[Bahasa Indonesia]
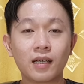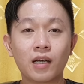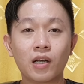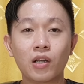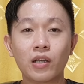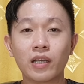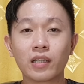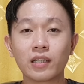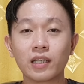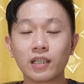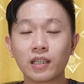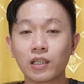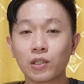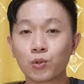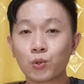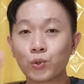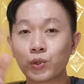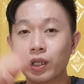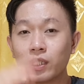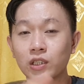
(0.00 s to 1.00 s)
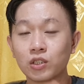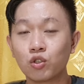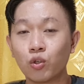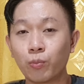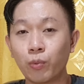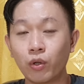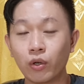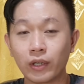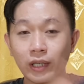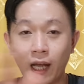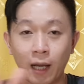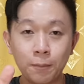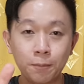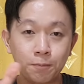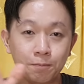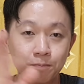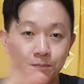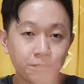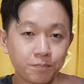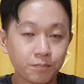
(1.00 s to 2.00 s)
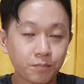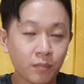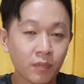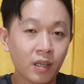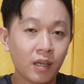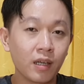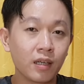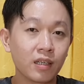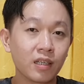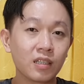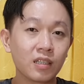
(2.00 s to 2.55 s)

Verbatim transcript: kalau yang tinggi itu di atas 20 gram ini